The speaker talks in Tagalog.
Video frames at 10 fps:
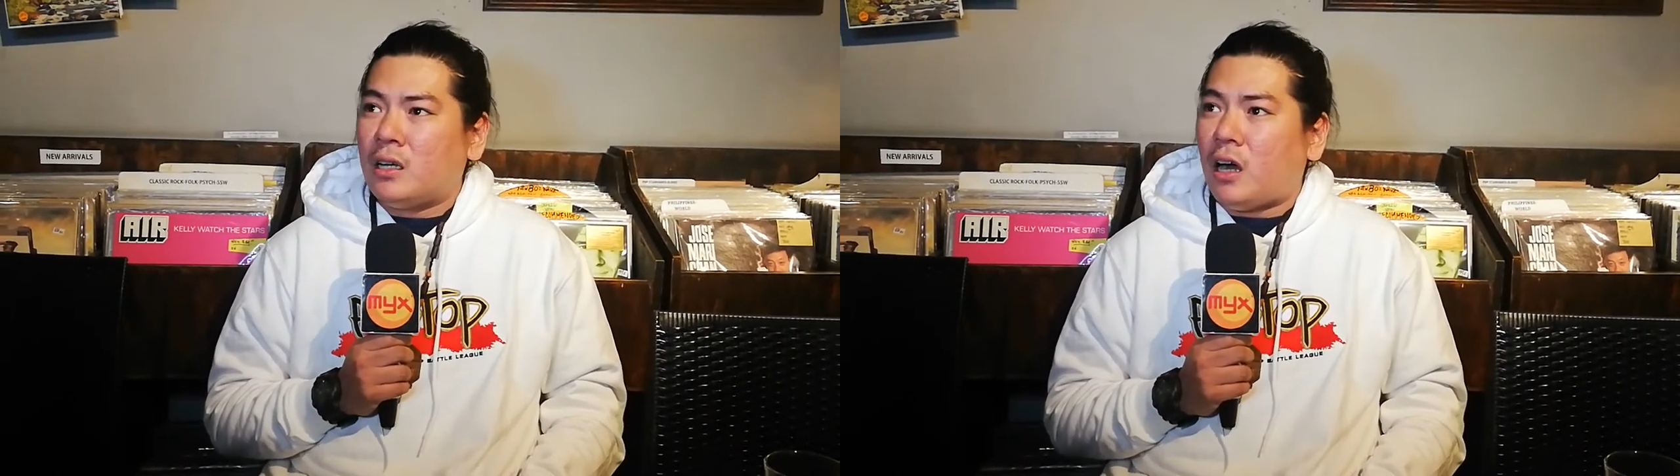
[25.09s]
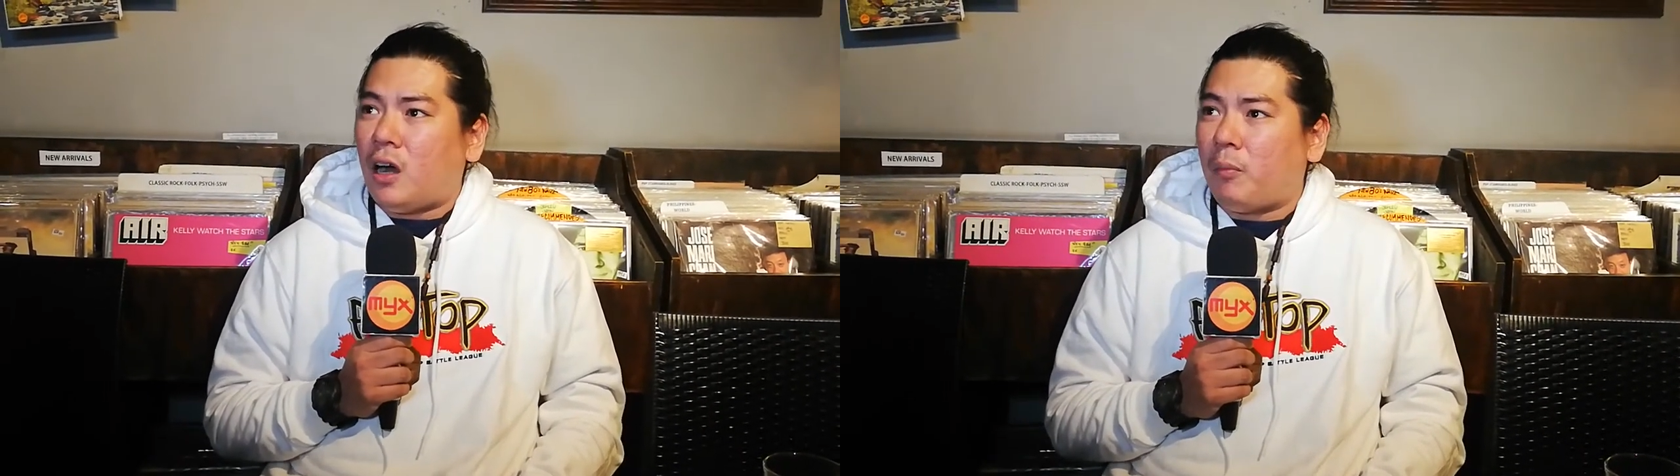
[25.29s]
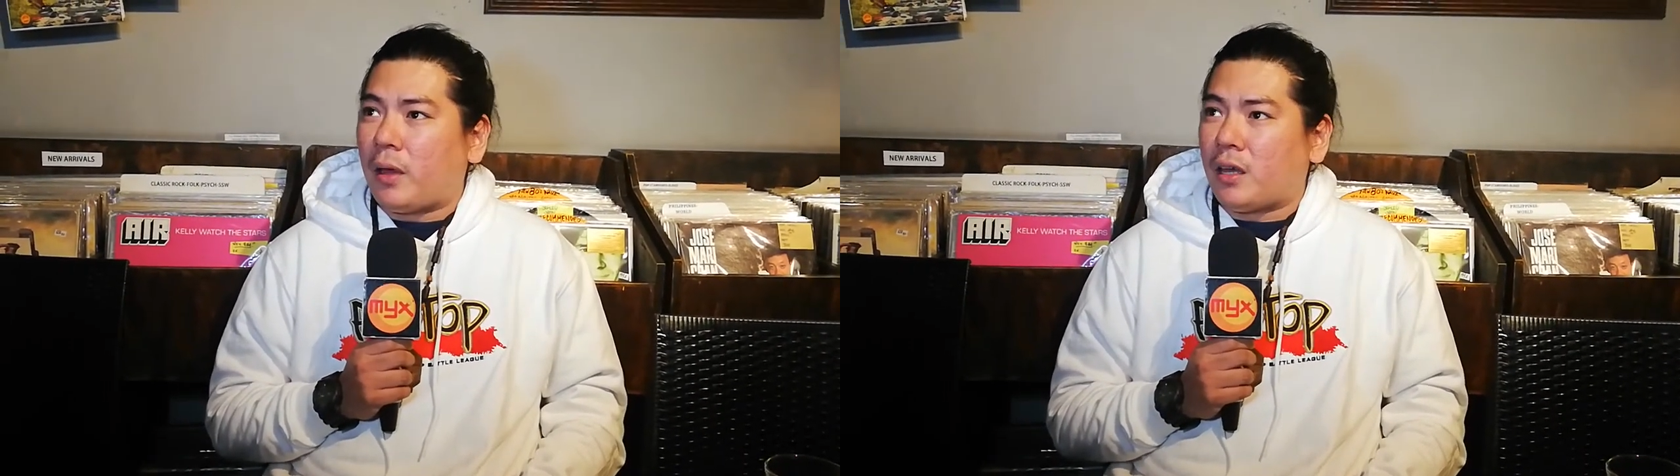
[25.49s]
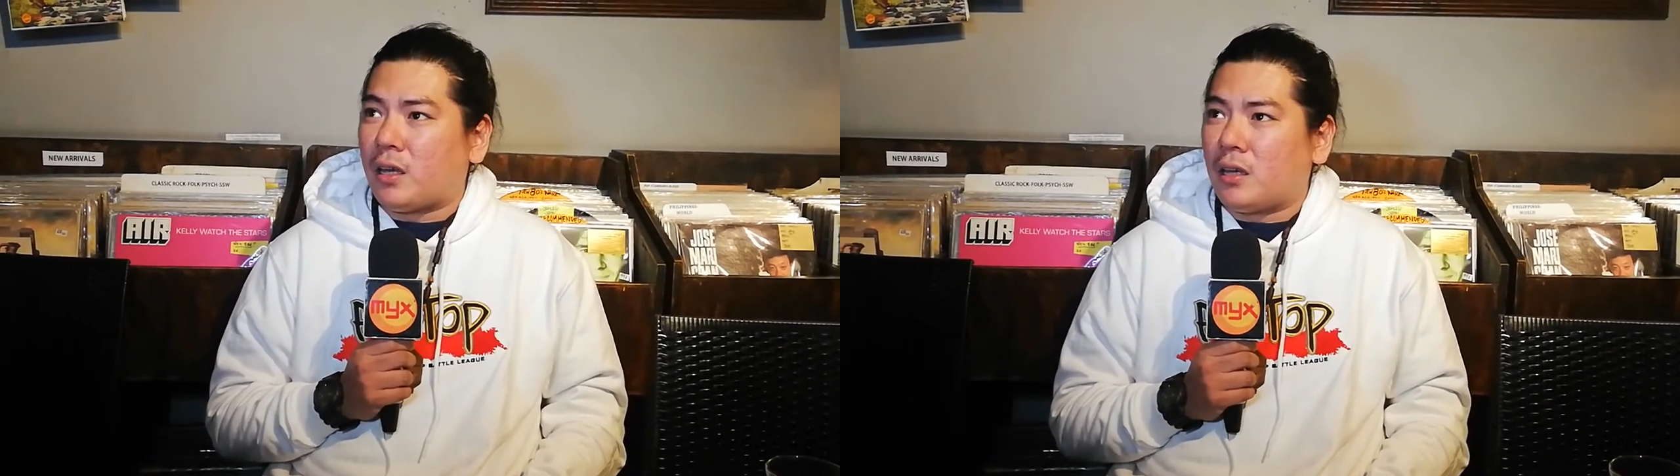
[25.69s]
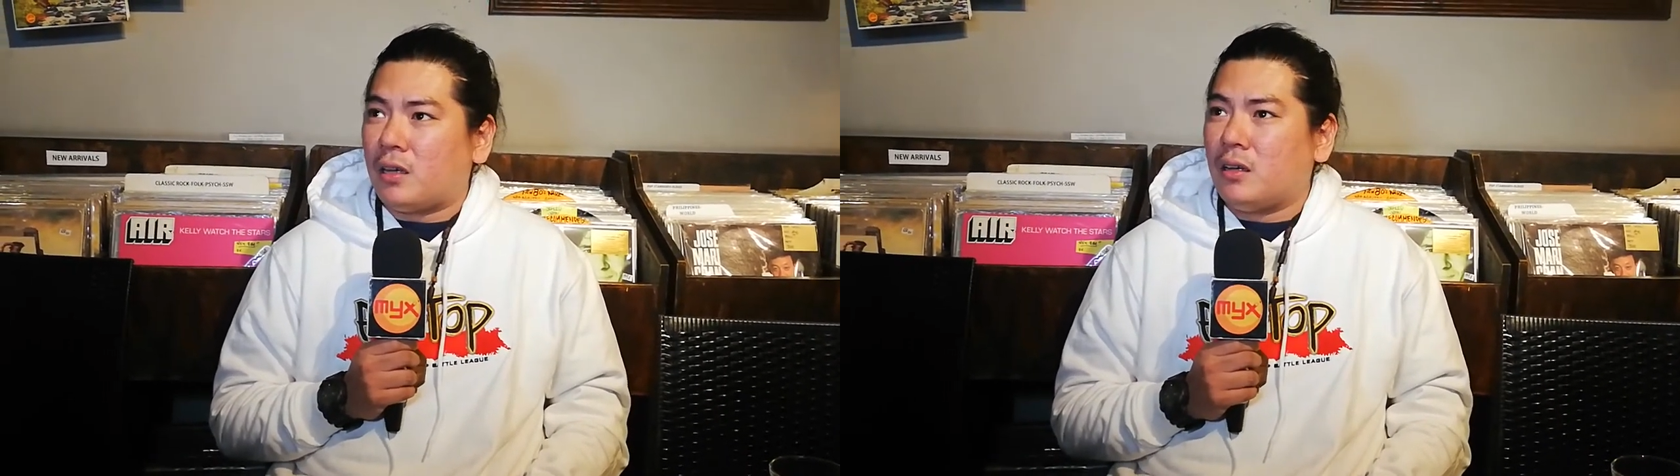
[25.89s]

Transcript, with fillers: Uh, may